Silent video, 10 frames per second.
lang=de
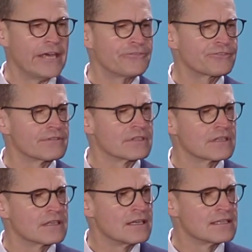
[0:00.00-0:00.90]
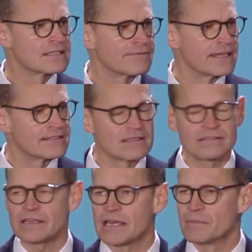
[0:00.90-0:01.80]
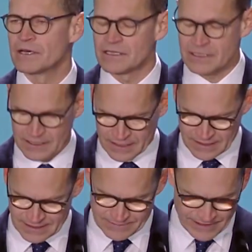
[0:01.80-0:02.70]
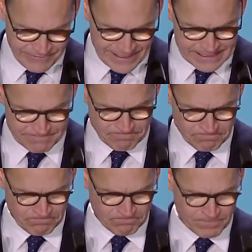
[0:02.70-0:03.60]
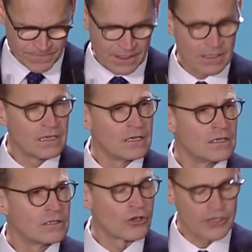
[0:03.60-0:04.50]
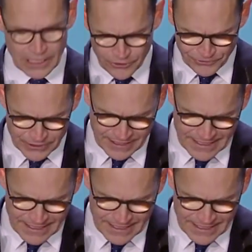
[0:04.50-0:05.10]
Hälften, zwei Systeme, zwei Welten. Doch genau vor